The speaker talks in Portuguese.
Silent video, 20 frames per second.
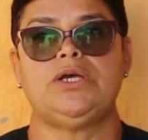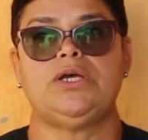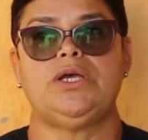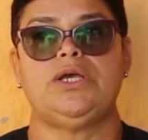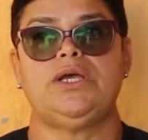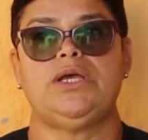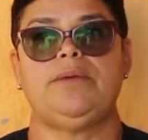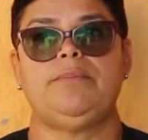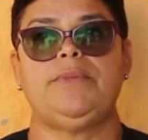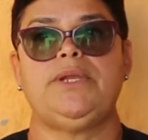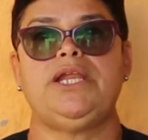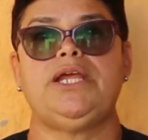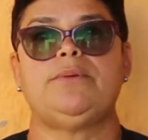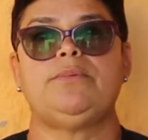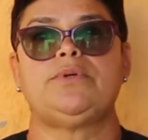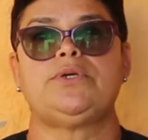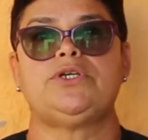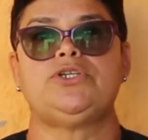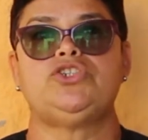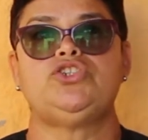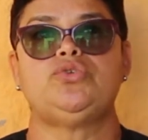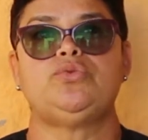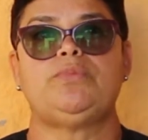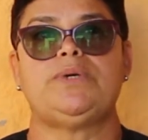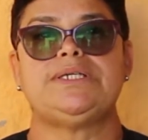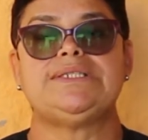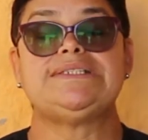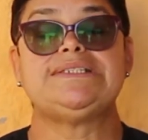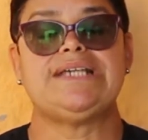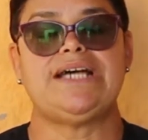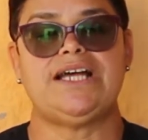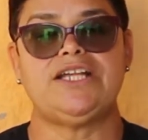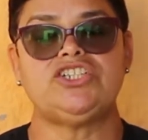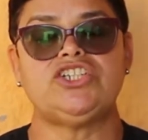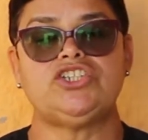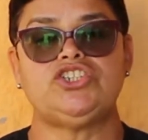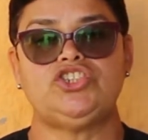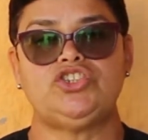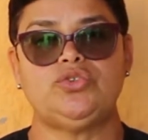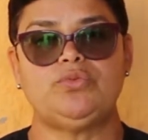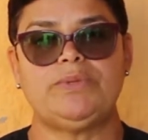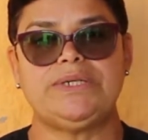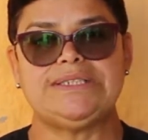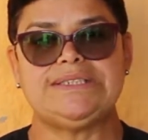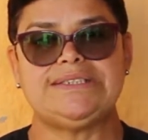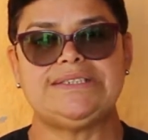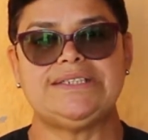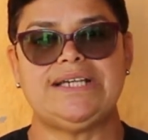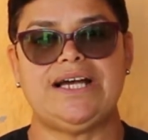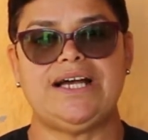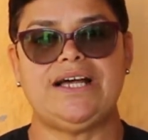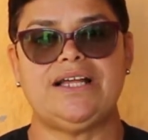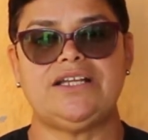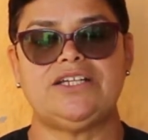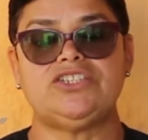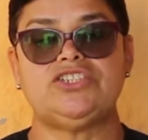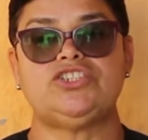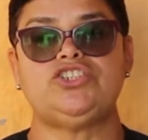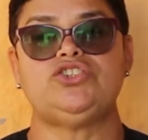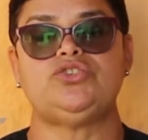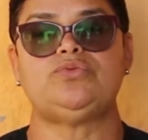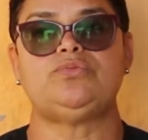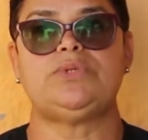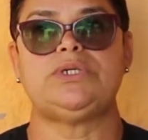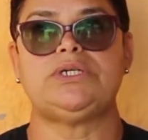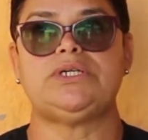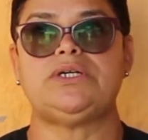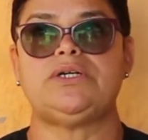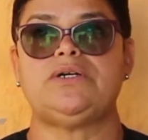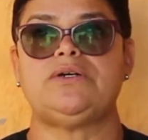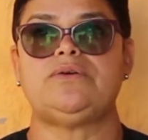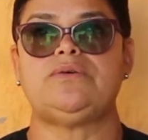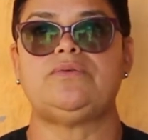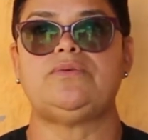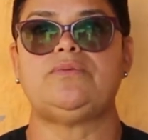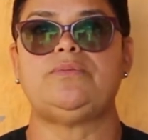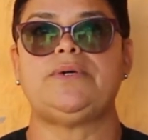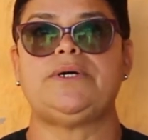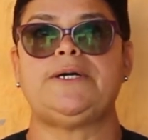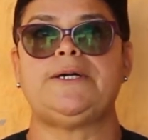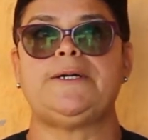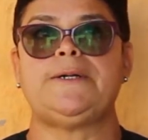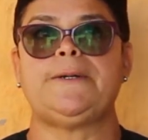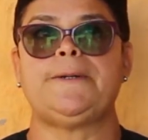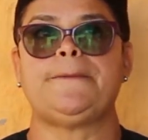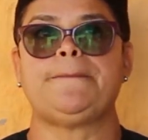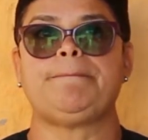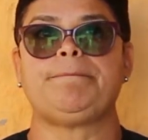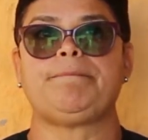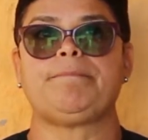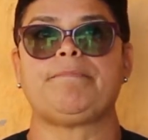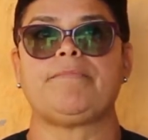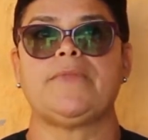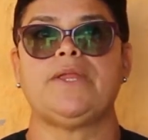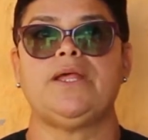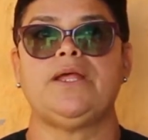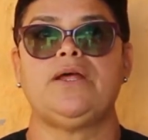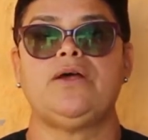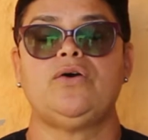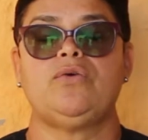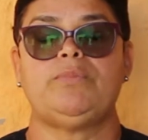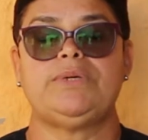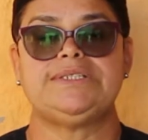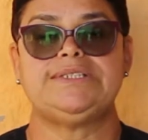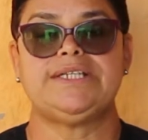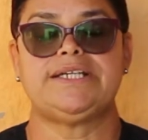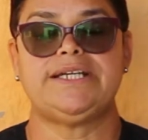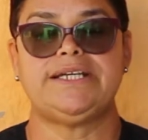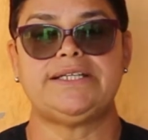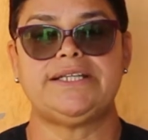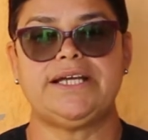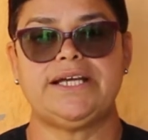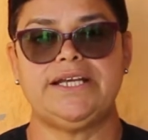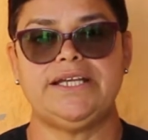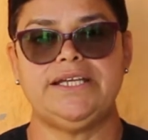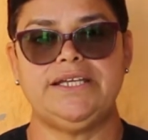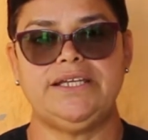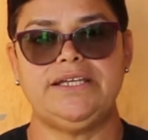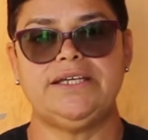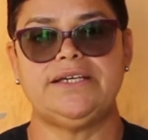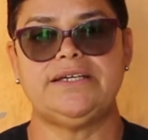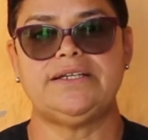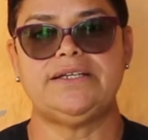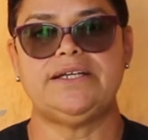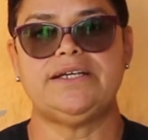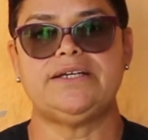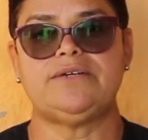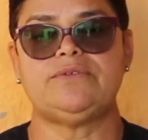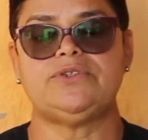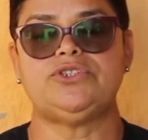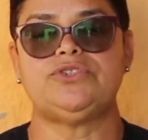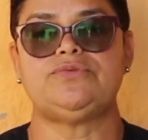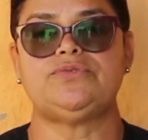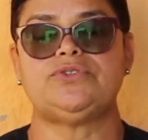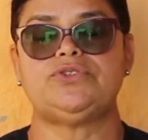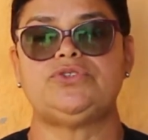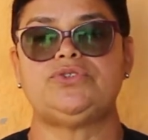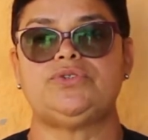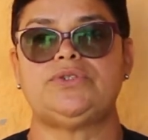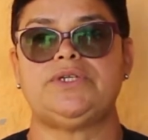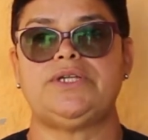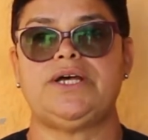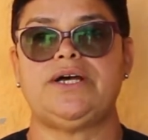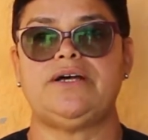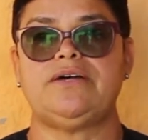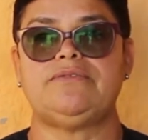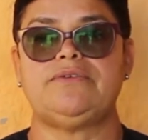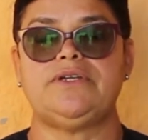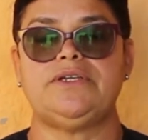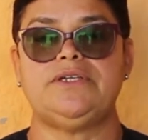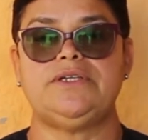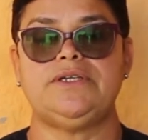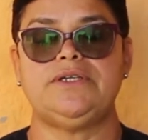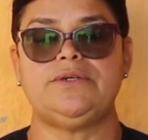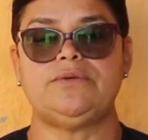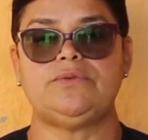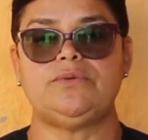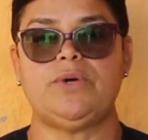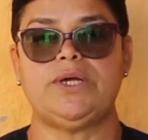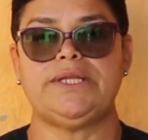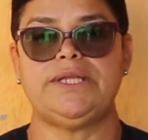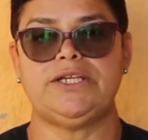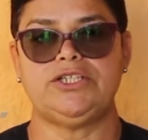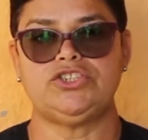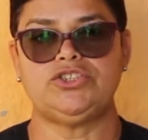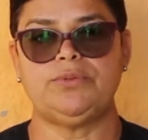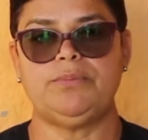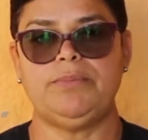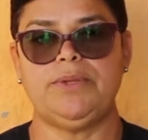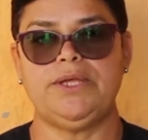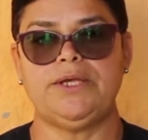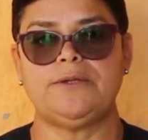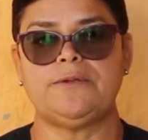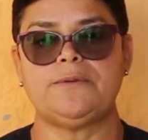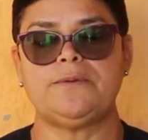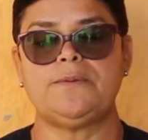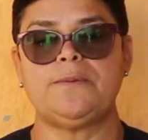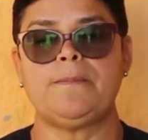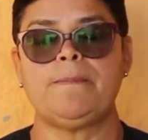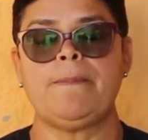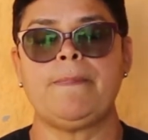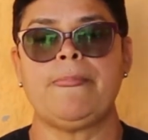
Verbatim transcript: É, me lembro que tinha uma sala, já tinha uma sala, já tinha uma, uma, uma secretaria, né? Onde funcionava ali o atendimento.